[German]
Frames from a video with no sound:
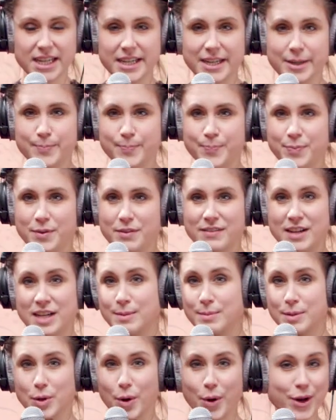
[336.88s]
Ähm, wenn ihr
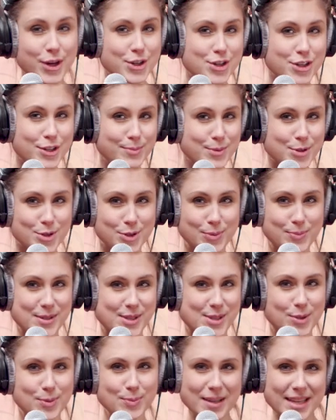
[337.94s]
mit eurer Stimme schon ein
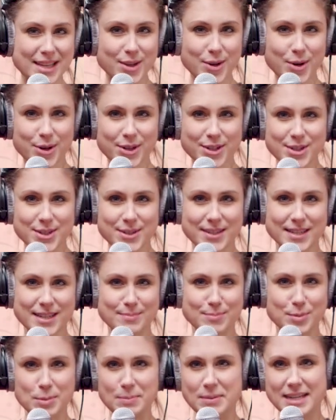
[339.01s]
bisschen umgehen könnt,
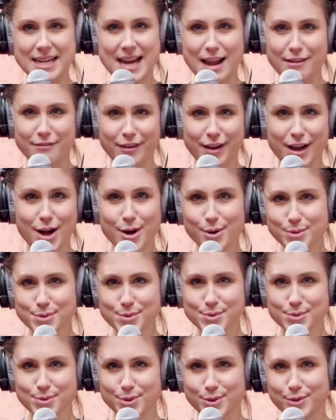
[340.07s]
dann probiert einfach
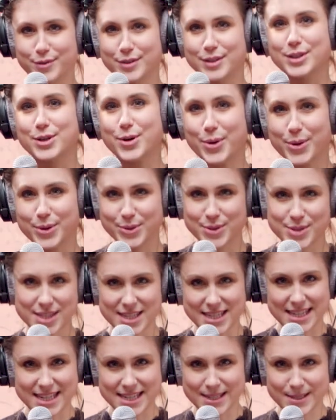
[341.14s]
aus und findet euren
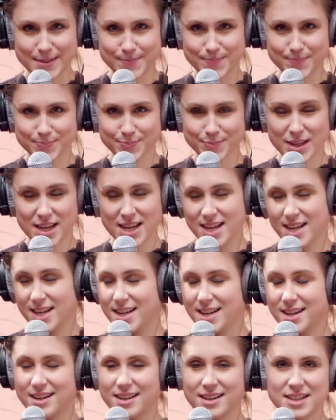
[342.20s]
Stil.
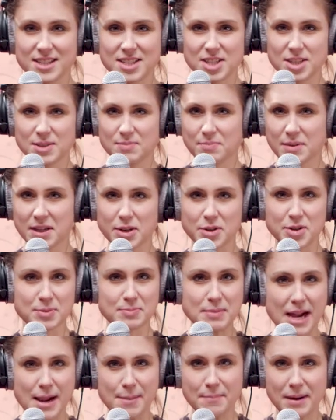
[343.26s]
Ich bringe euch
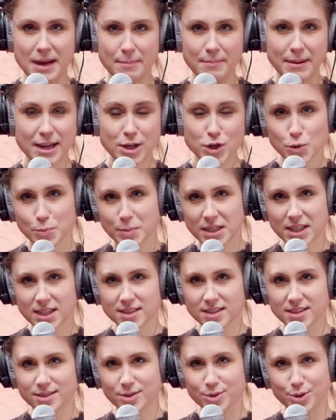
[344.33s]
mal ein paar
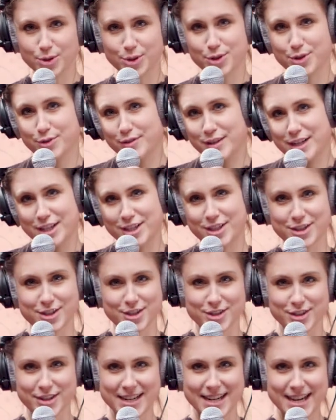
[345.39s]
Beispiele und vielleicht ist
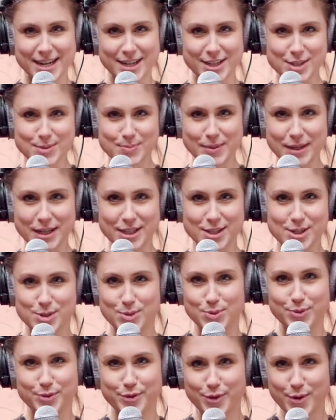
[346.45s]
das eine kleine
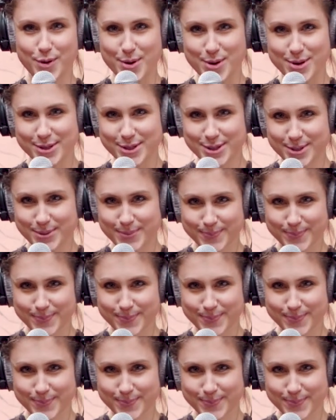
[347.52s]
Inspiration für euch.